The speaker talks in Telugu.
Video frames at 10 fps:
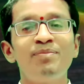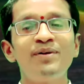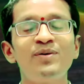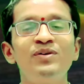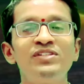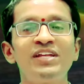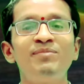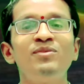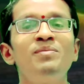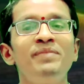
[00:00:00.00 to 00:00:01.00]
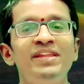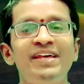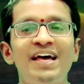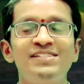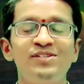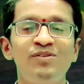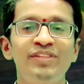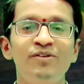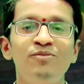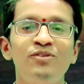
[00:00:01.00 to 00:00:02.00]
ఇప్పుడు గోచరంలో మీన రాశిలో
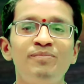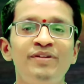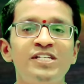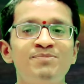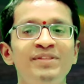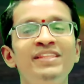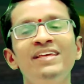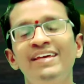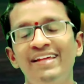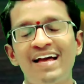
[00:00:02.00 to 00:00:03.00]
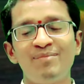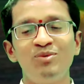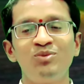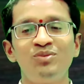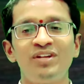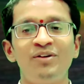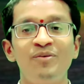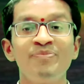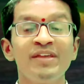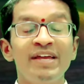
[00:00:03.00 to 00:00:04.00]
దేవుడు బృహస్పతి
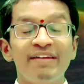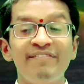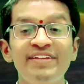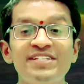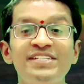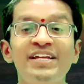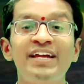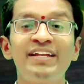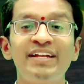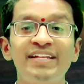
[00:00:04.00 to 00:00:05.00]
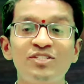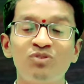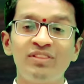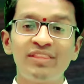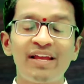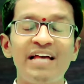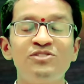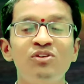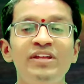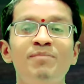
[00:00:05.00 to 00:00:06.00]
రాబోతున్నాడు విశేషంగా ఏంటంటే సొంత
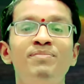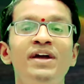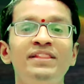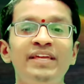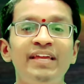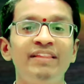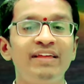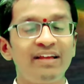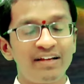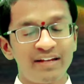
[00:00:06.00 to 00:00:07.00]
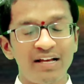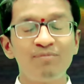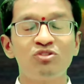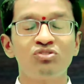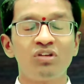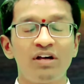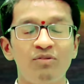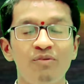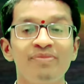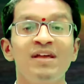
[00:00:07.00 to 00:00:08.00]
రాశిలో ఎప్పుడైతే ఏదైనా గ్రహం
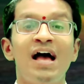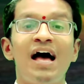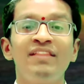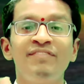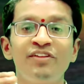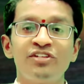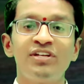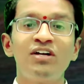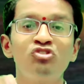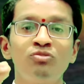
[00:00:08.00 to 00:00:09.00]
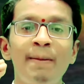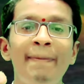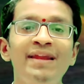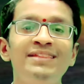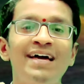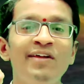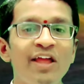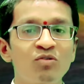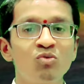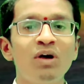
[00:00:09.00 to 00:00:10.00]
వస్తారు అది విశేషంగా శుభ ఫలితాలు
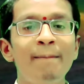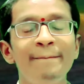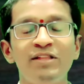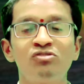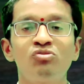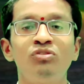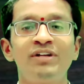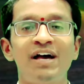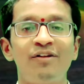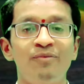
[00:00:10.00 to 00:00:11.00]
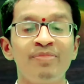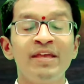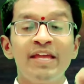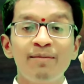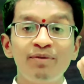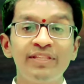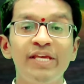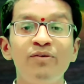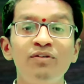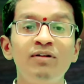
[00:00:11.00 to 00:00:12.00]
ఎక్కువగా పెంచుతుంటాడు ఇప్పుడు
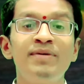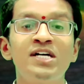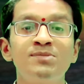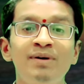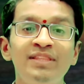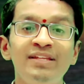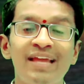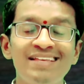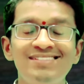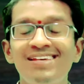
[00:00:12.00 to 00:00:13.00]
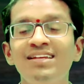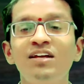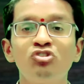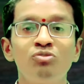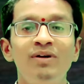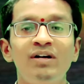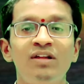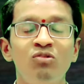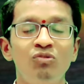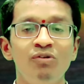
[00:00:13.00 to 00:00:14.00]
దేవుడు బృహస్పతి నైసర్గిక
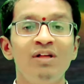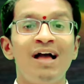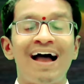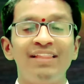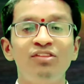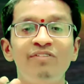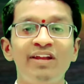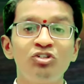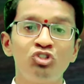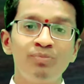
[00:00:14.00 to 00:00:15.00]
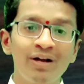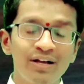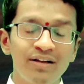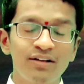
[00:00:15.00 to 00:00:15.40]
శుభగ్రహుడు అందువల్ల శుభ